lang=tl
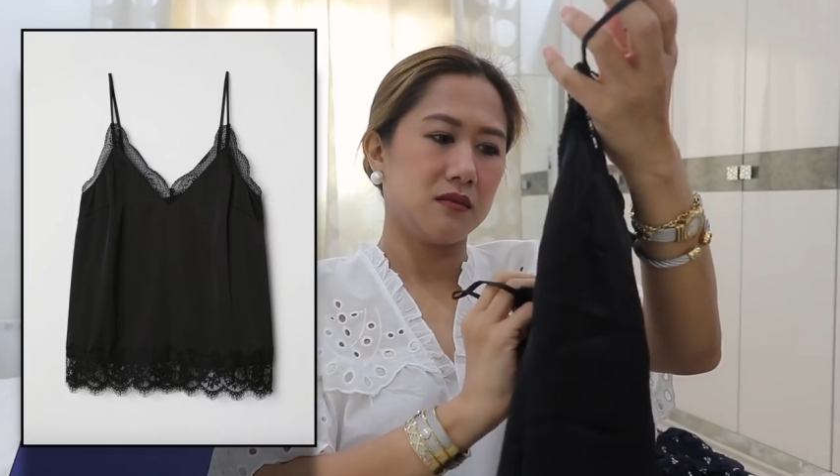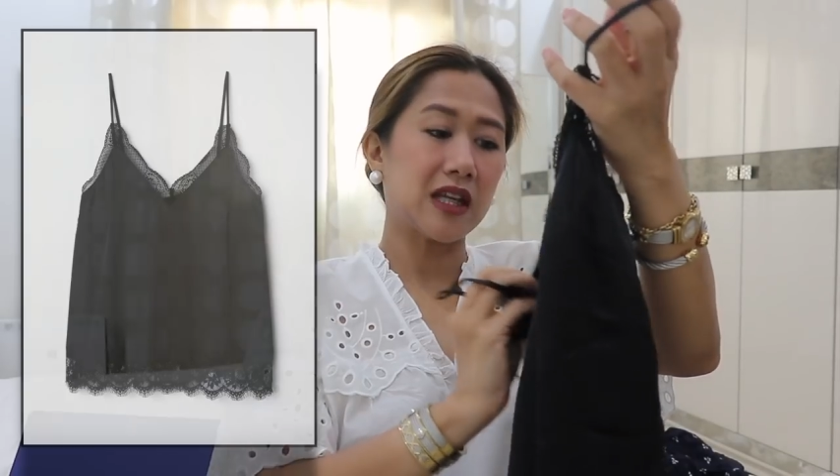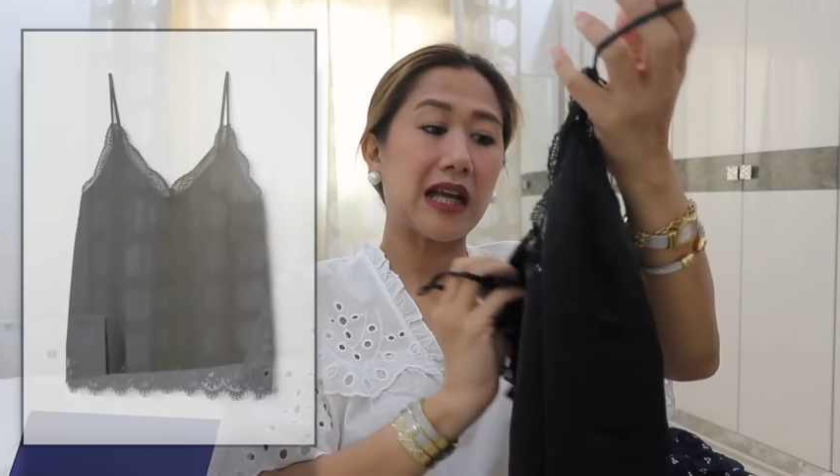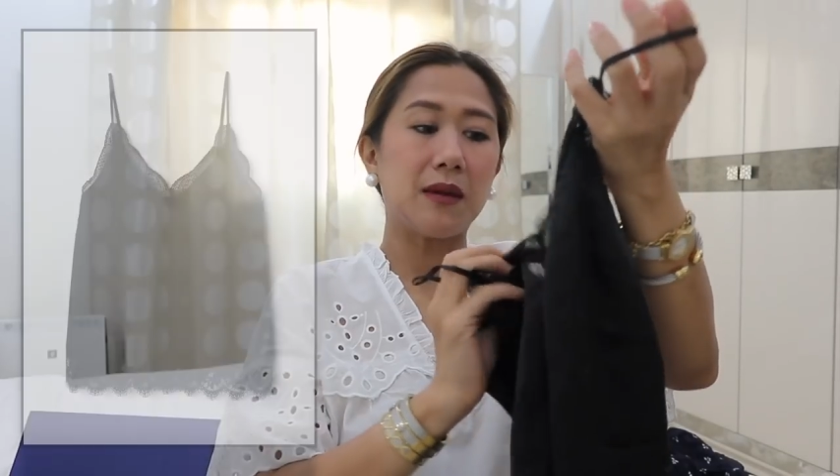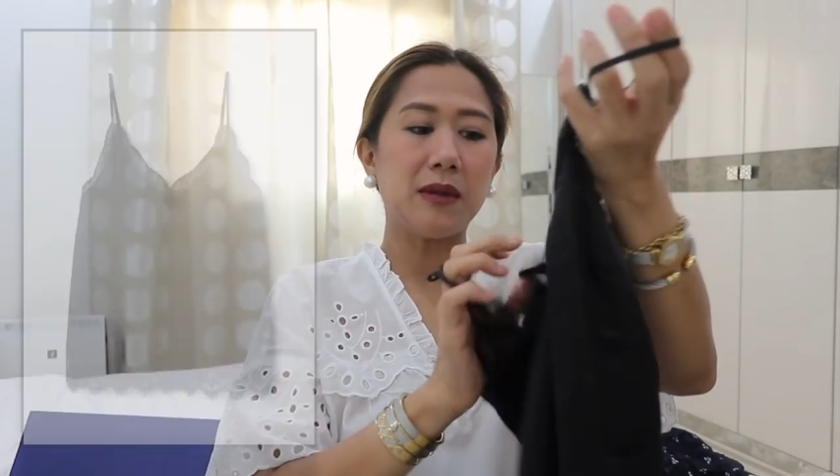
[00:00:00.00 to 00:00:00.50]

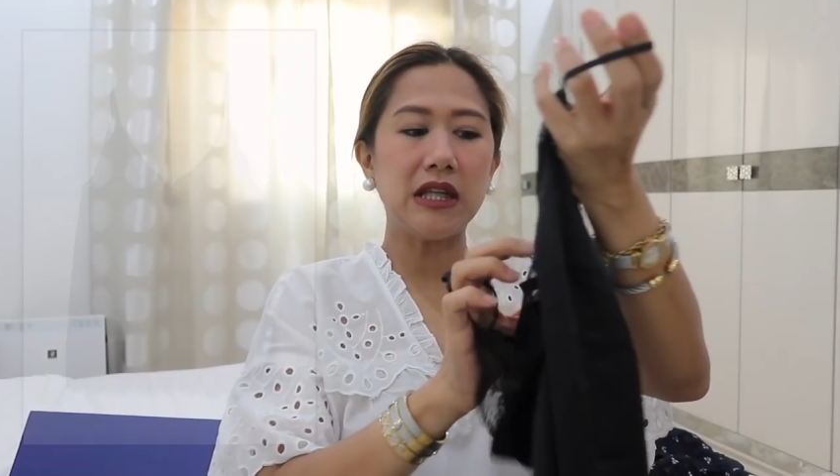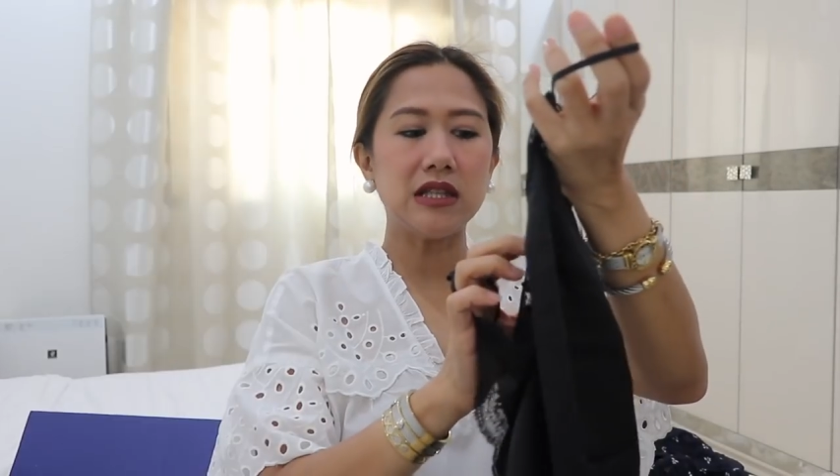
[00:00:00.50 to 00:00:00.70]
Nagkamali